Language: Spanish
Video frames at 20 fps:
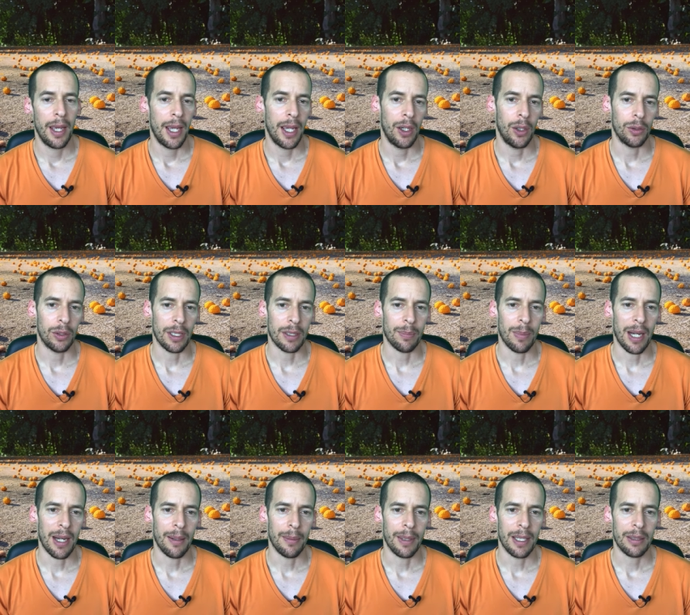En otras
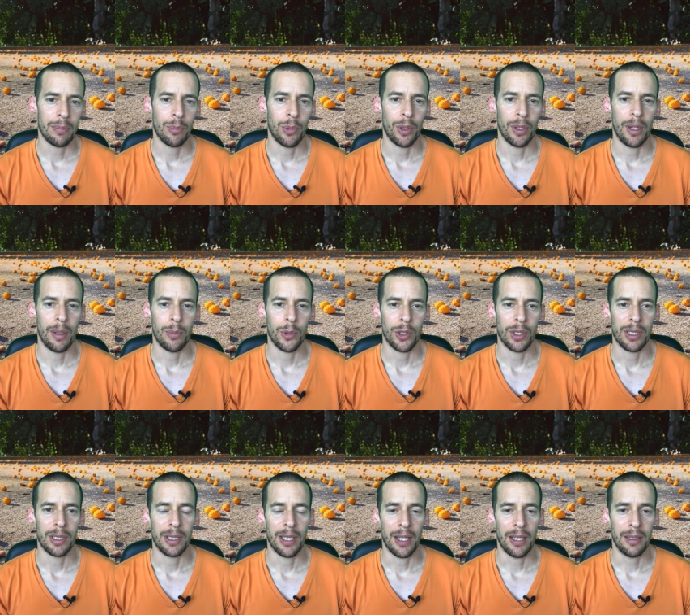palabras, podríamos
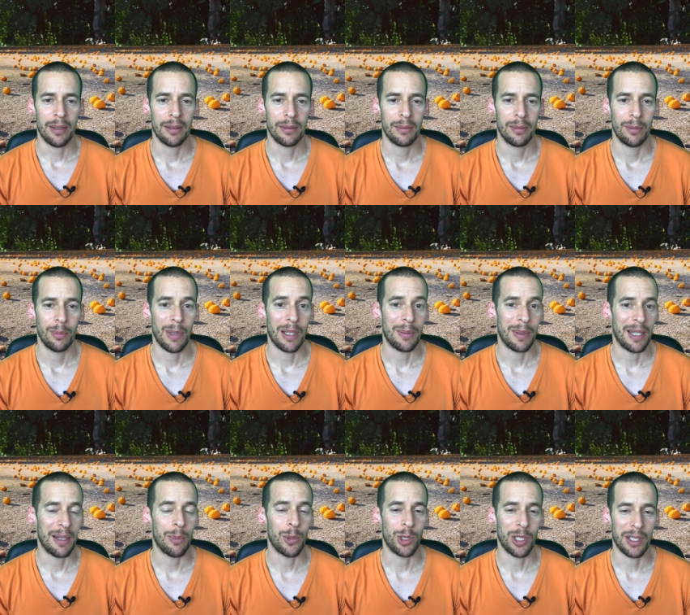estar, más bien
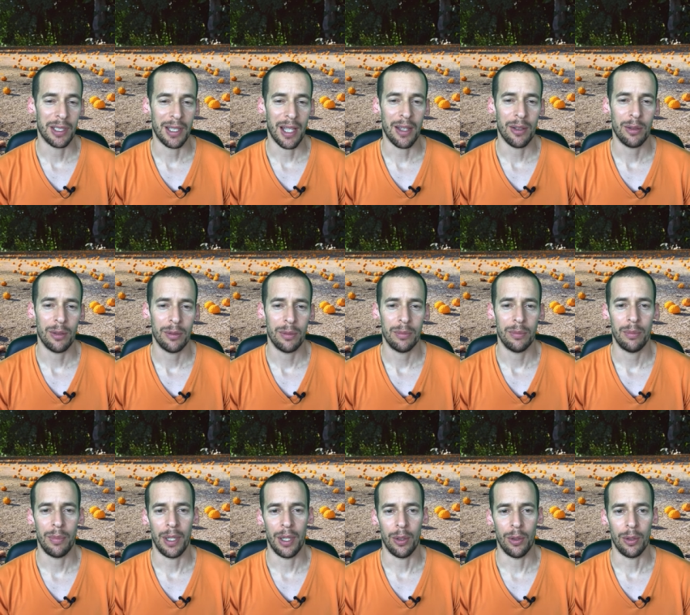hemos estado,
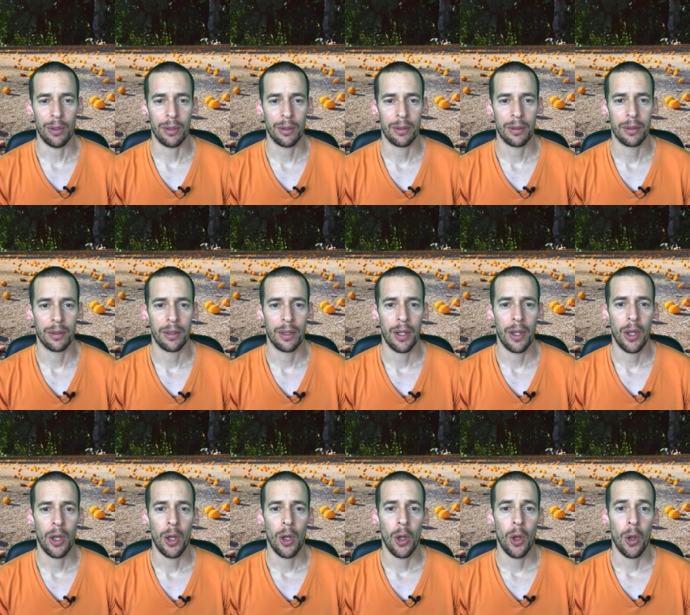peor.
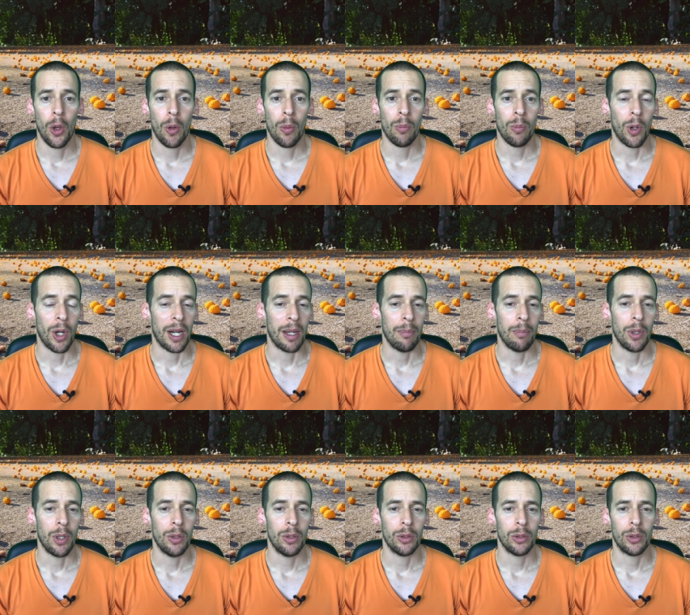Por
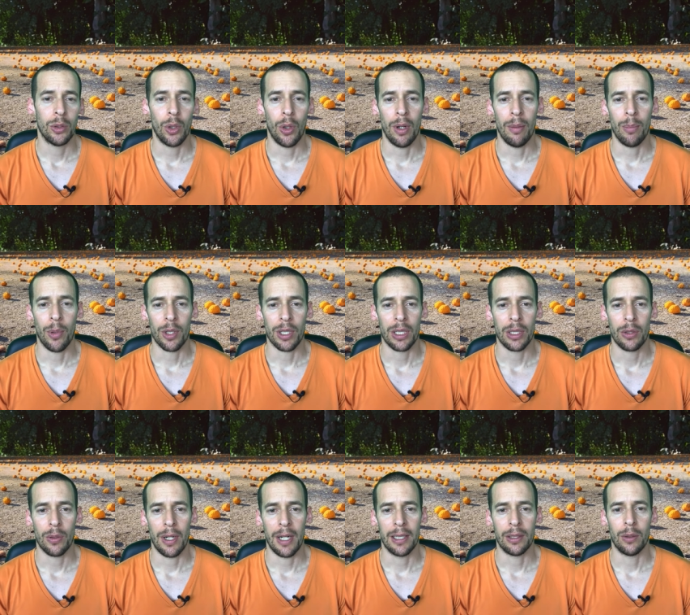ejemplo, todo el
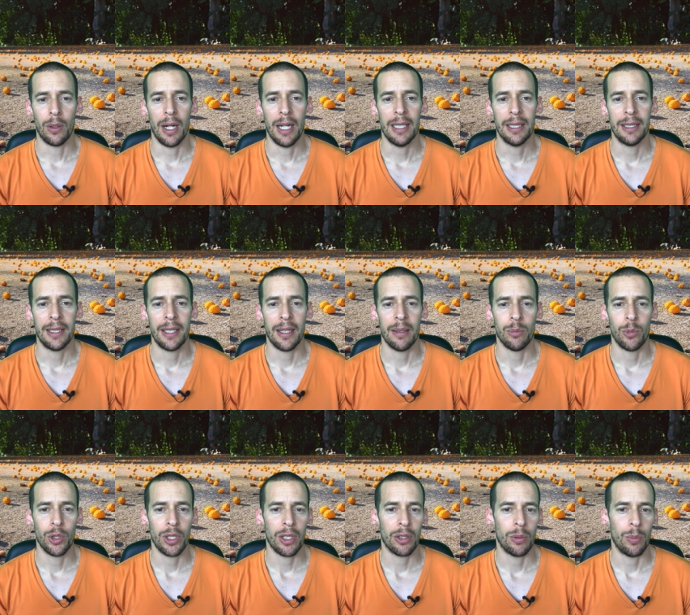proceso electoral tiene
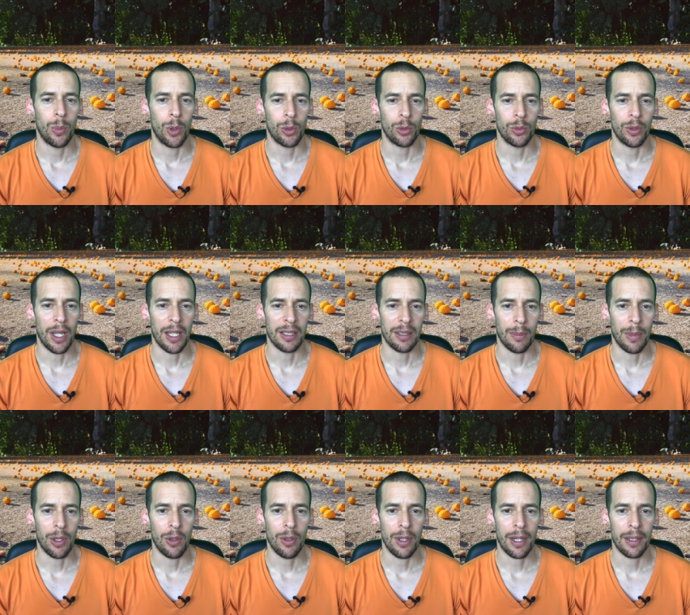muchas oportunidades de
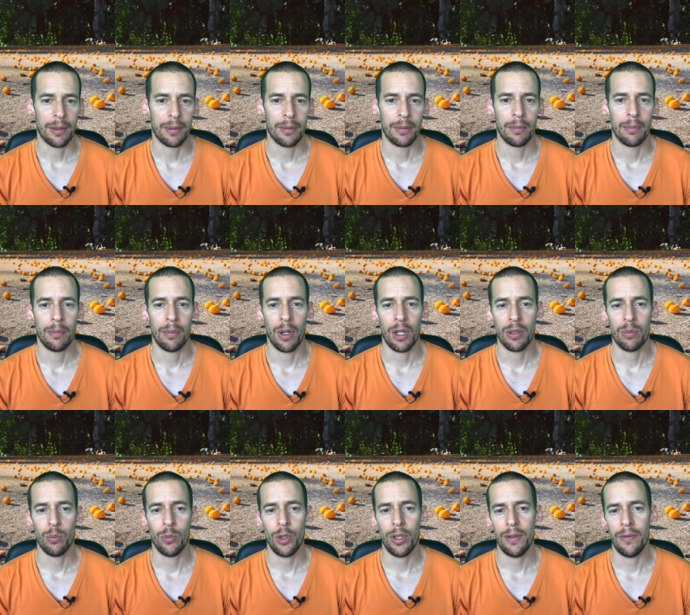mejora, pero es
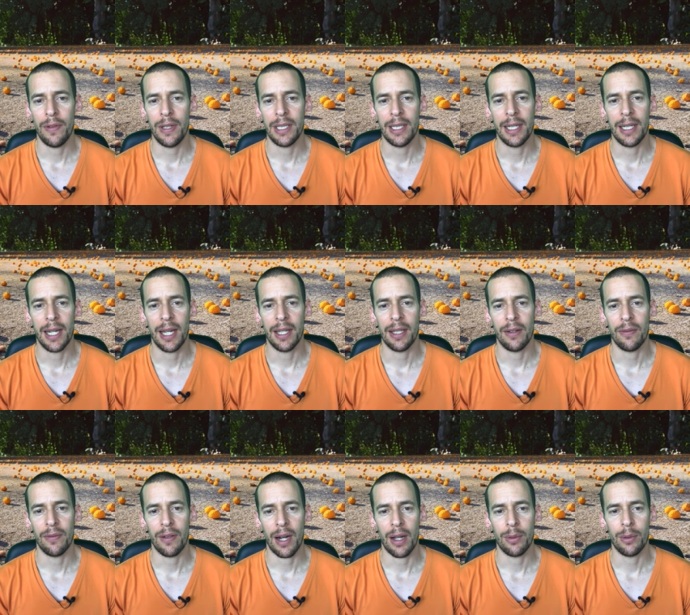muy difícil que haya
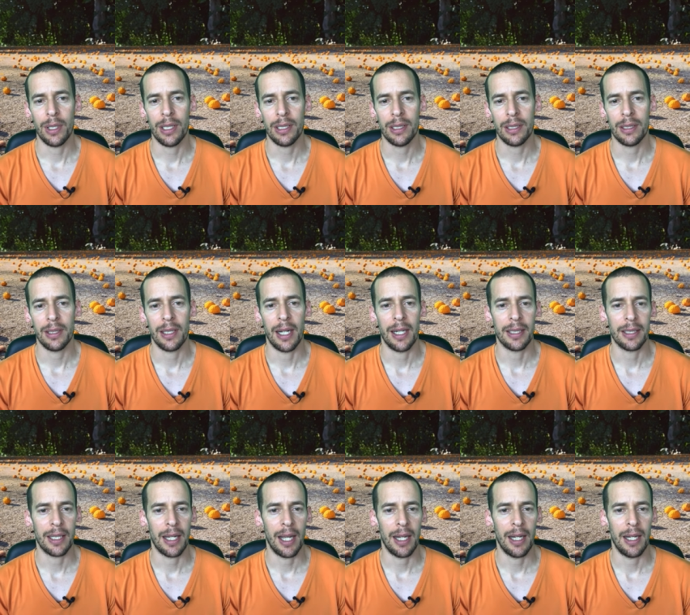fraudes de la
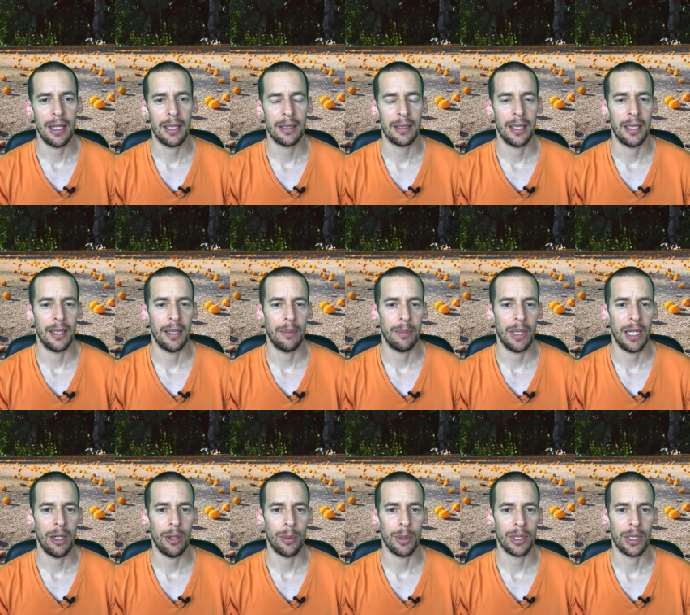escala del de
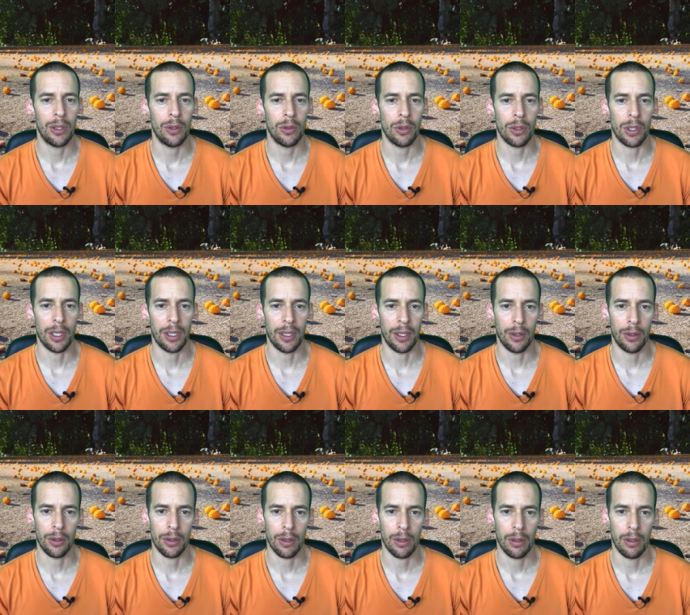
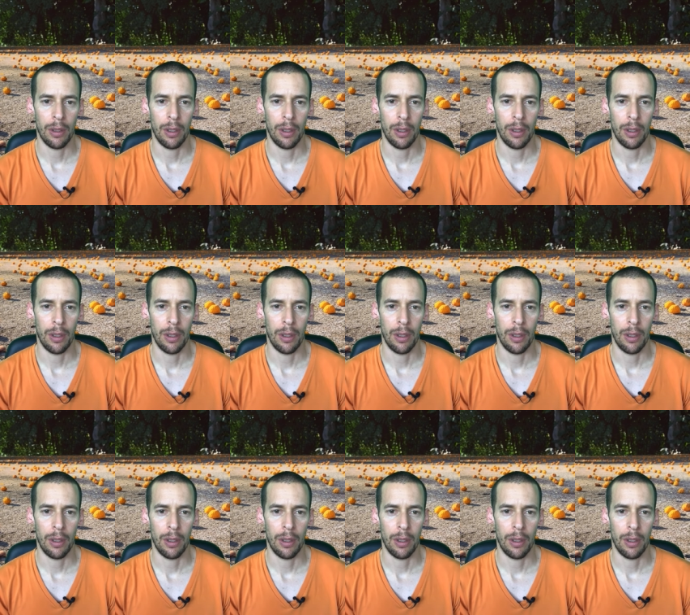1988.